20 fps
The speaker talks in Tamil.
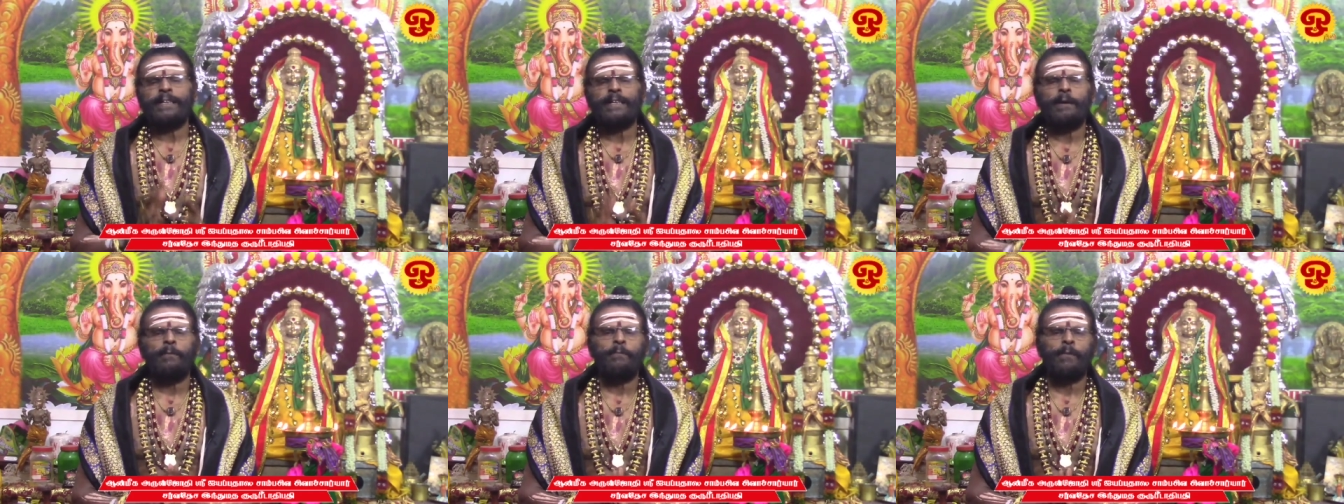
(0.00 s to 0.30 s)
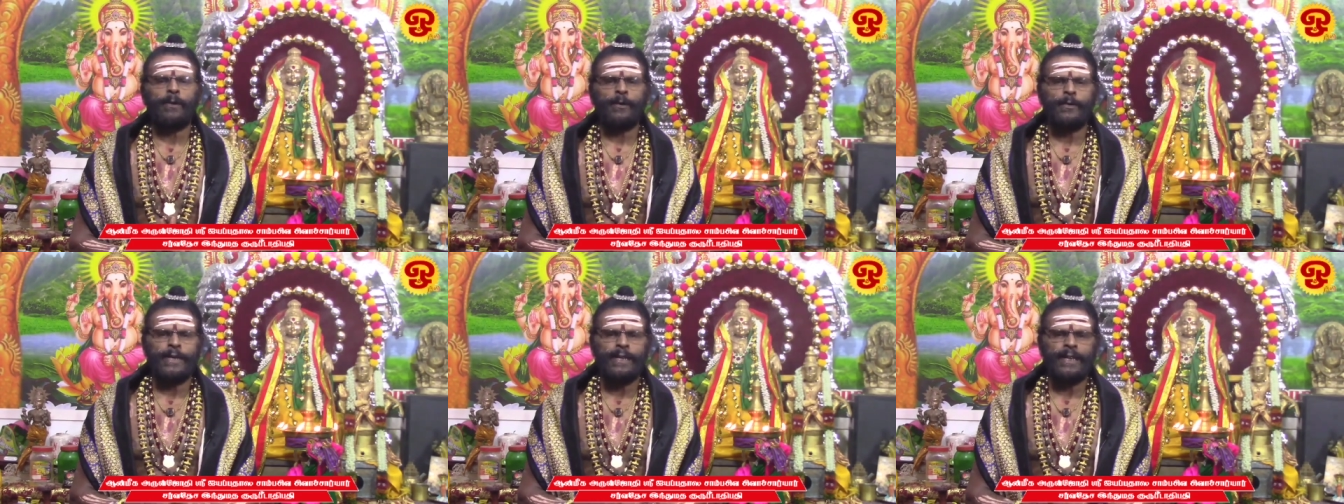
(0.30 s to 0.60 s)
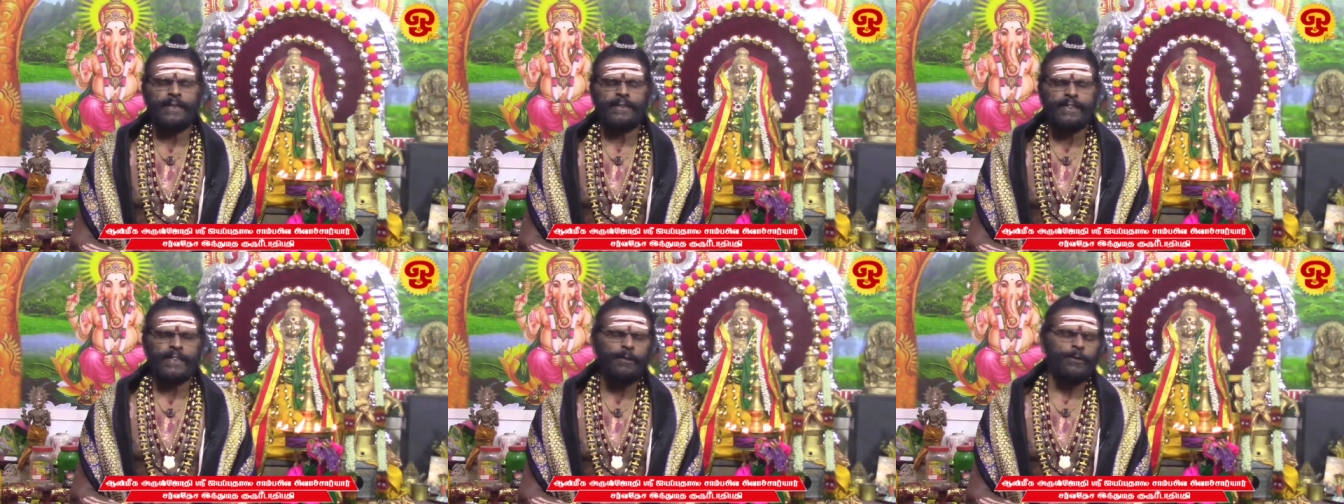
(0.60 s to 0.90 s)

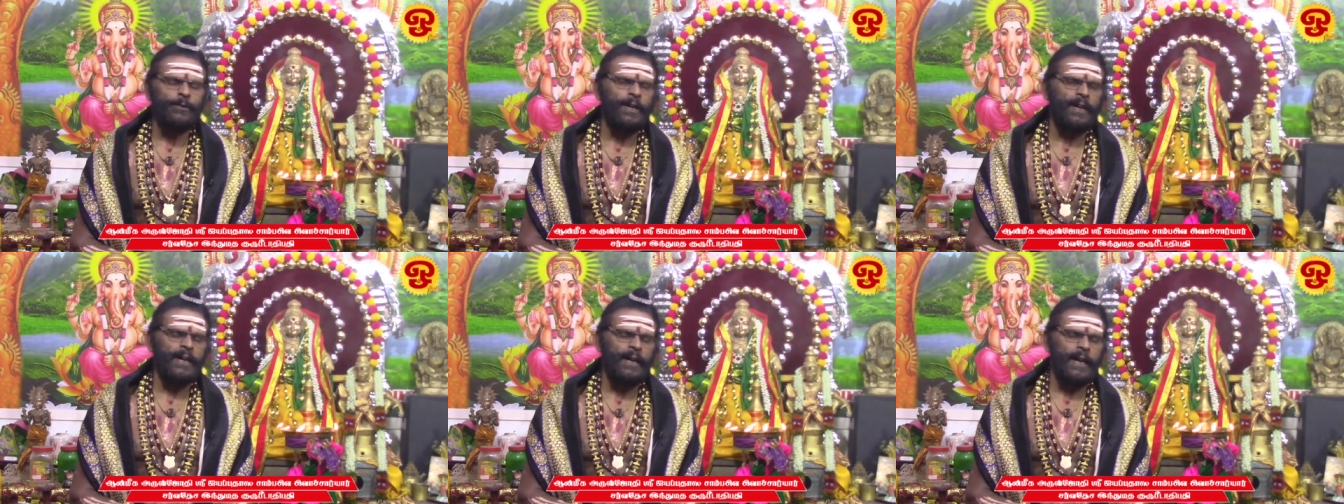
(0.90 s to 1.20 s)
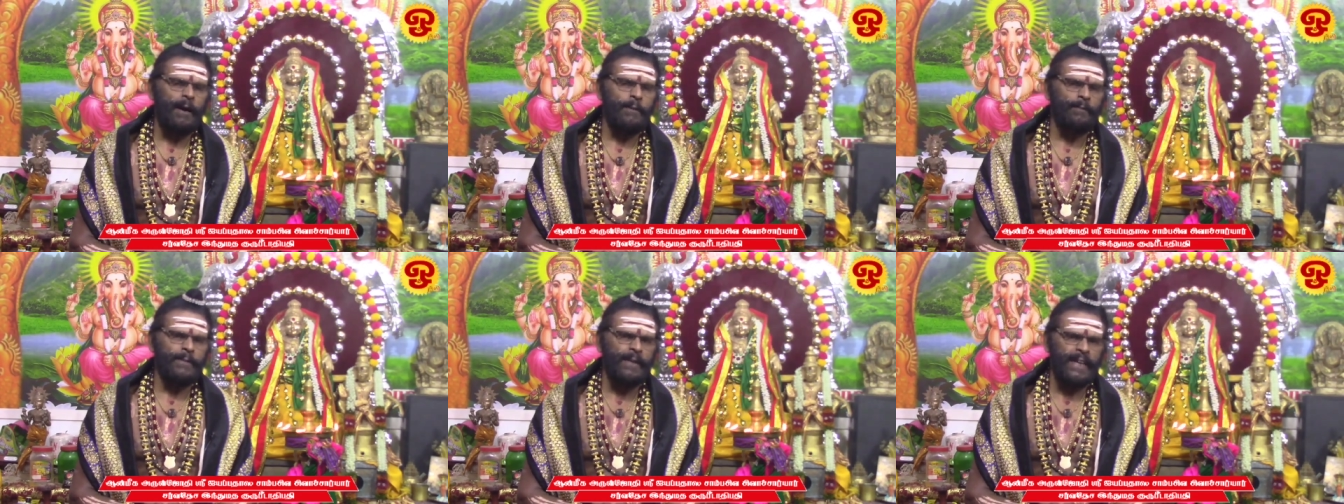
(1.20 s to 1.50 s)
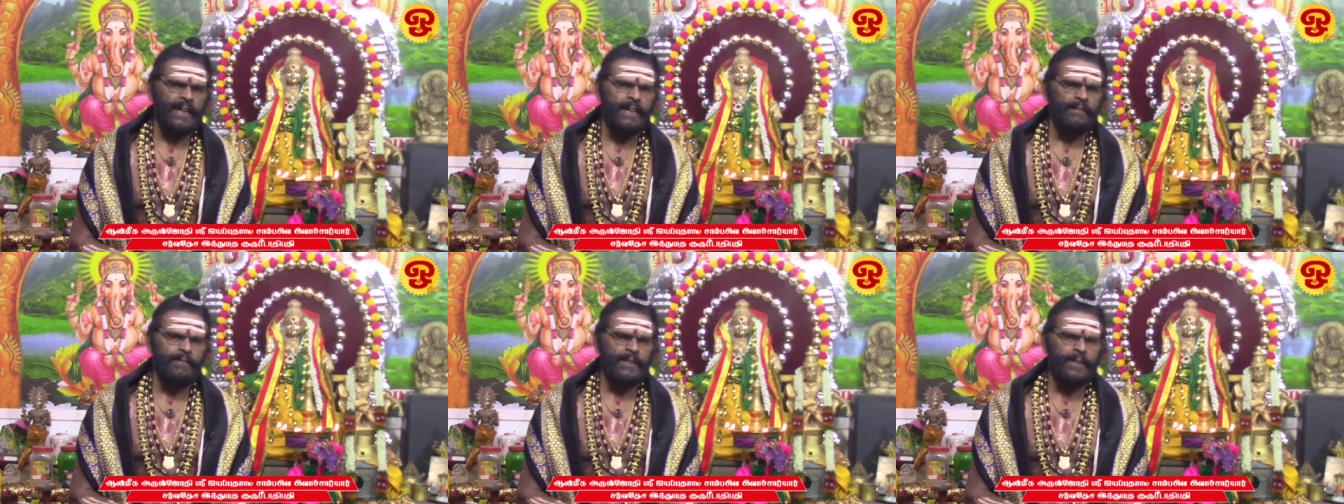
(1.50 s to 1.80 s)
ஐயப்பனுடைய திருவிழெல்லாம்
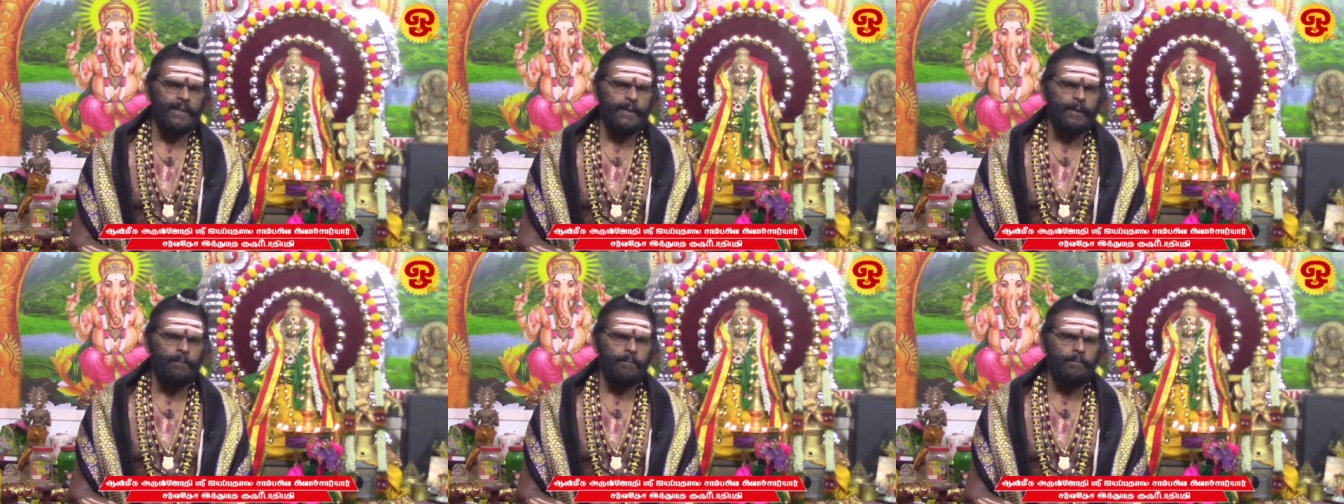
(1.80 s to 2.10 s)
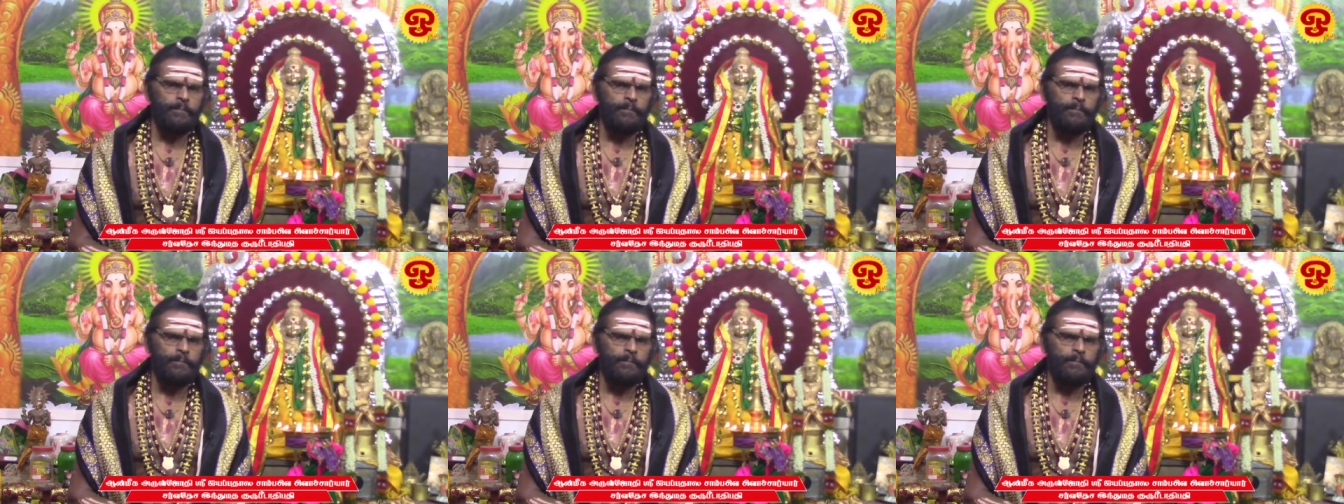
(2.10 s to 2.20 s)
நிறைய வேண்டும்